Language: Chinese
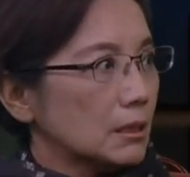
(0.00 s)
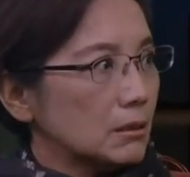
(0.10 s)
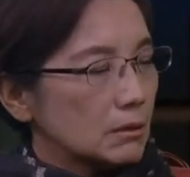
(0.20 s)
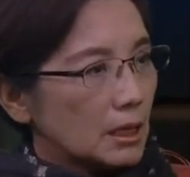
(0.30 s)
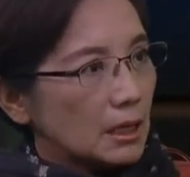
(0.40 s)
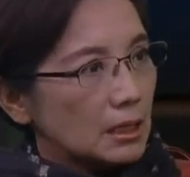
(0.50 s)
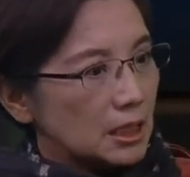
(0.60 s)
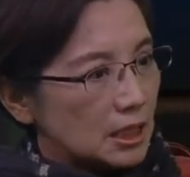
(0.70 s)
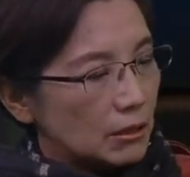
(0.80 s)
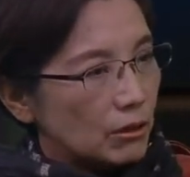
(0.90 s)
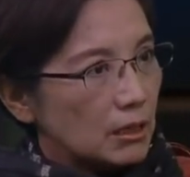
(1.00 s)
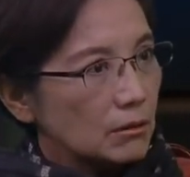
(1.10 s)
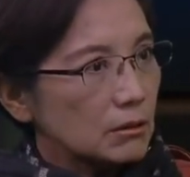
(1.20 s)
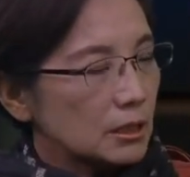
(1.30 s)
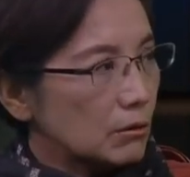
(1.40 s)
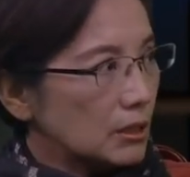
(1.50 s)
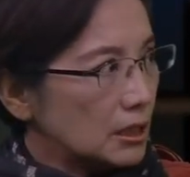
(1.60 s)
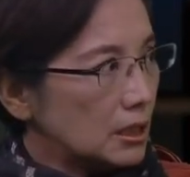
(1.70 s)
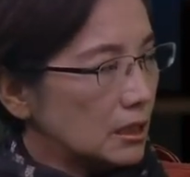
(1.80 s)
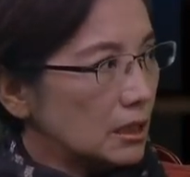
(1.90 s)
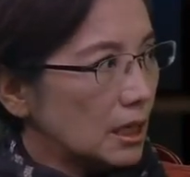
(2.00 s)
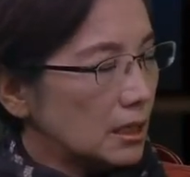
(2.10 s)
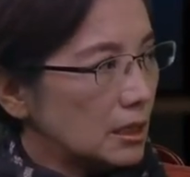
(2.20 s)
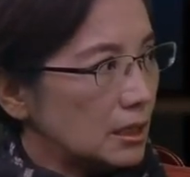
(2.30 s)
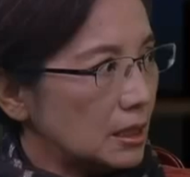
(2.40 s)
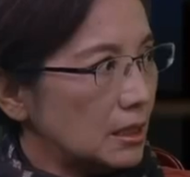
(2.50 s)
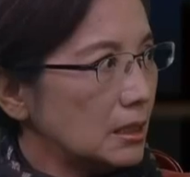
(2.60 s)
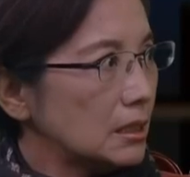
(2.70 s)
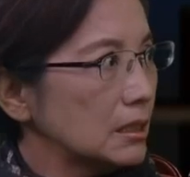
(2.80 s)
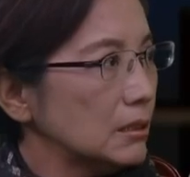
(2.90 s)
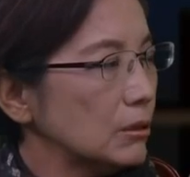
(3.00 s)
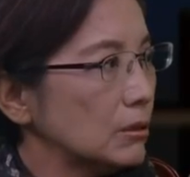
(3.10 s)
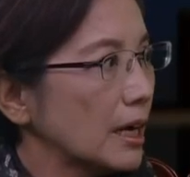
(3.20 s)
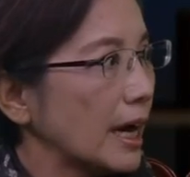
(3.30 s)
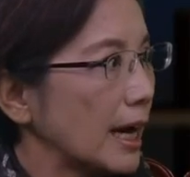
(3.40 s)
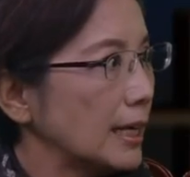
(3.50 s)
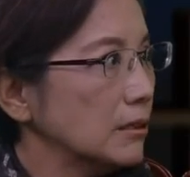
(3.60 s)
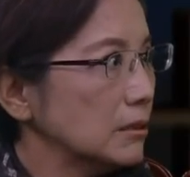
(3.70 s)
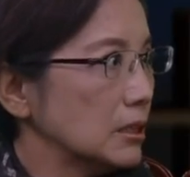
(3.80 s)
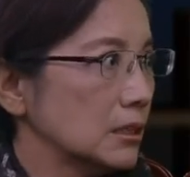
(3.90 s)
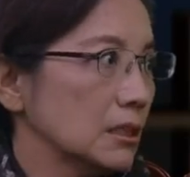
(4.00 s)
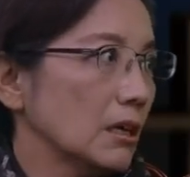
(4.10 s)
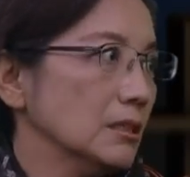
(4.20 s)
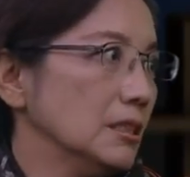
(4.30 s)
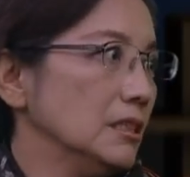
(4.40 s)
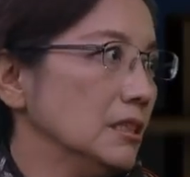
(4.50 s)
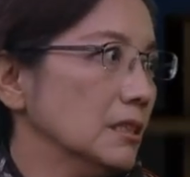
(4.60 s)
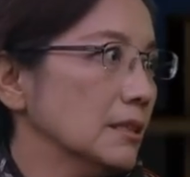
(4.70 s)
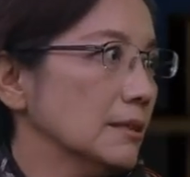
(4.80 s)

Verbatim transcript: 宋代的《洗冤录》对今天的刑侦学还有指导意义。